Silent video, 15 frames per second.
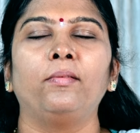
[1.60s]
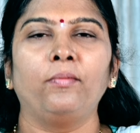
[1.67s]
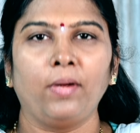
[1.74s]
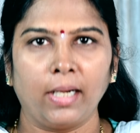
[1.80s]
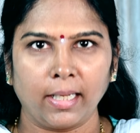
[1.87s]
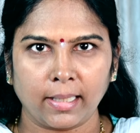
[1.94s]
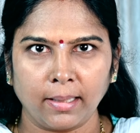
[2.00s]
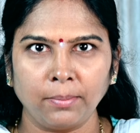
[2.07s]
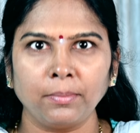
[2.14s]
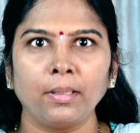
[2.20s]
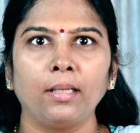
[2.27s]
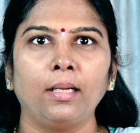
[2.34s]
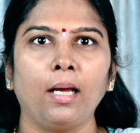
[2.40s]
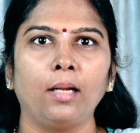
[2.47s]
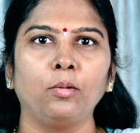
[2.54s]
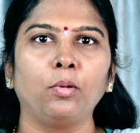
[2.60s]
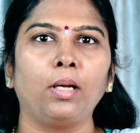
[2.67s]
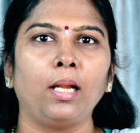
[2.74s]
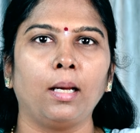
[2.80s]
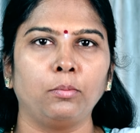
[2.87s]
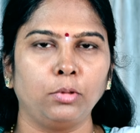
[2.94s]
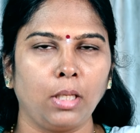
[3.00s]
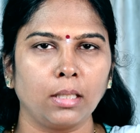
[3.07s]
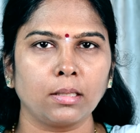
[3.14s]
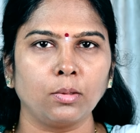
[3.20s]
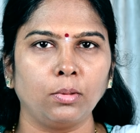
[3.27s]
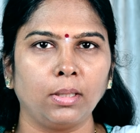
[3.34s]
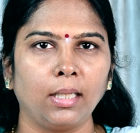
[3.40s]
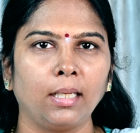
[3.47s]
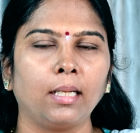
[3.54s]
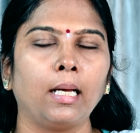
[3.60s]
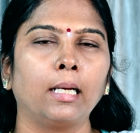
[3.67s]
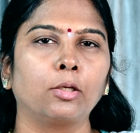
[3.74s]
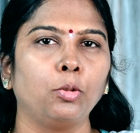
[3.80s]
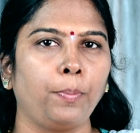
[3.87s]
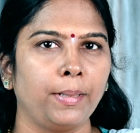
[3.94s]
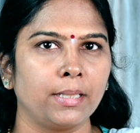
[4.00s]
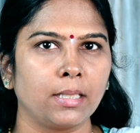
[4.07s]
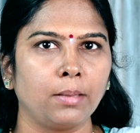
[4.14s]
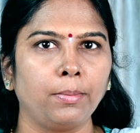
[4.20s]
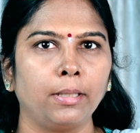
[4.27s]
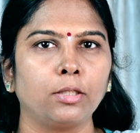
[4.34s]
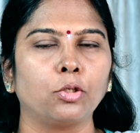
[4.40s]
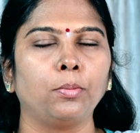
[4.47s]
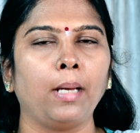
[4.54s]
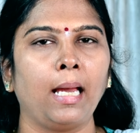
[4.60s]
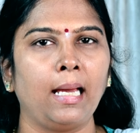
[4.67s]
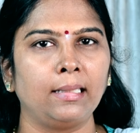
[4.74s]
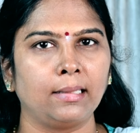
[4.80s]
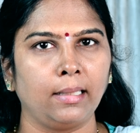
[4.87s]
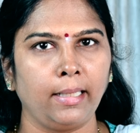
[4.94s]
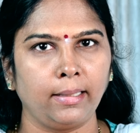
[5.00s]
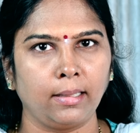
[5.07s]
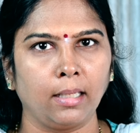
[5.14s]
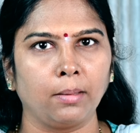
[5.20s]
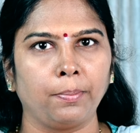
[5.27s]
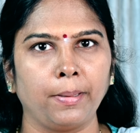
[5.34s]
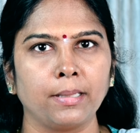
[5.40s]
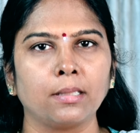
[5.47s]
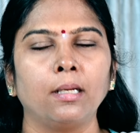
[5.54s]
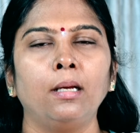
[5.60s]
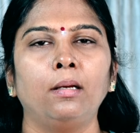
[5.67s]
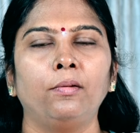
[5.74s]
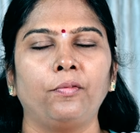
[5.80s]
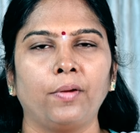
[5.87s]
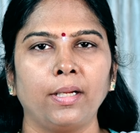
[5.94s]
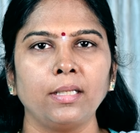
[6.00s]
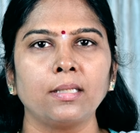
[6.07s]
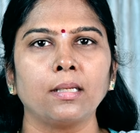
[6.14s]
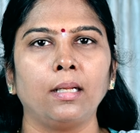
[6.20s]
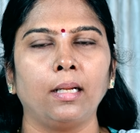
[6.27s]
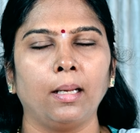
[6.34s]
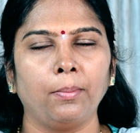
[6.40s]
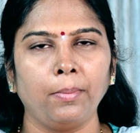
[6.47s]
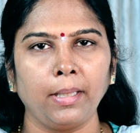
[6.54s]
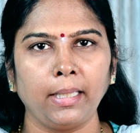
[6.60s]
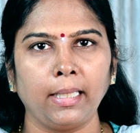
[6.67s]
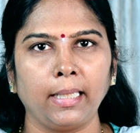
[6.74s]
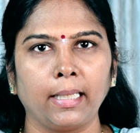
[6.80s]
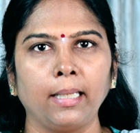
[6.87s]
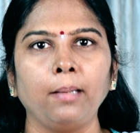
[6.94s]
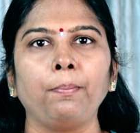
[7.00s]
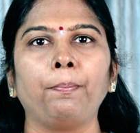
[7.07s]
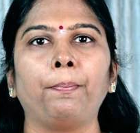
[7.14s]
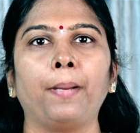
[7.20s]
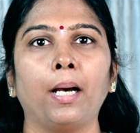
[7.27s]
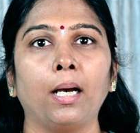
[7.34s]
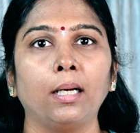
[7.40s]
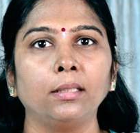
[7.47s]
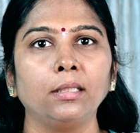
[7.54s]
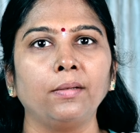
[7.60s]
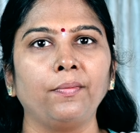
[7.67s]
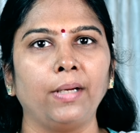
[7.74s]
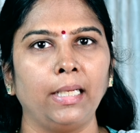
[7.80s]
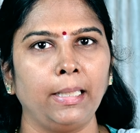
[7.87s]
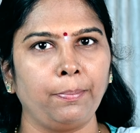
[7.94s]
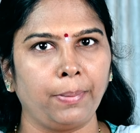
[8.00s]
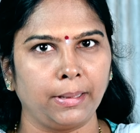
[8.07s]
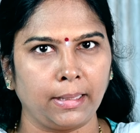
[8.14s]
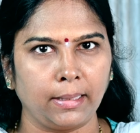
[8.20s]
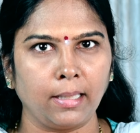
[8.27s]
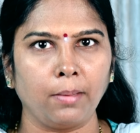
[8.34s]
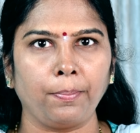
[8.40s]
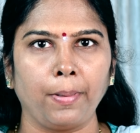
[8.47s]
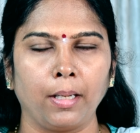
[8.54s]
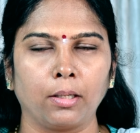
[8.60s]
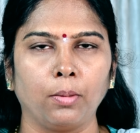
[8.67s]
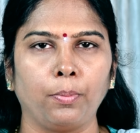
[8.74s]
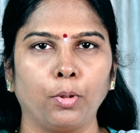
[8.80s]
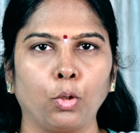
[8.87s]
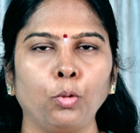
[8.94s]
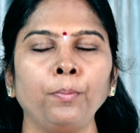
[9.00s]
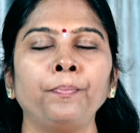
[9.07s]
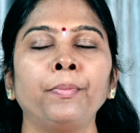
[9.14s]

வணக்கம் நான் உங்கள் அமுதா சுந்தர் அக்குபஞ்சர் மற்றும் ஆல்டர்னேட் தெரபிஸ்ட் ஃப்ரெண்ட்ஸ் நம்ம இன்னைக்கு பாத வலி பற்றி தான் பார்க்க போகிறோம்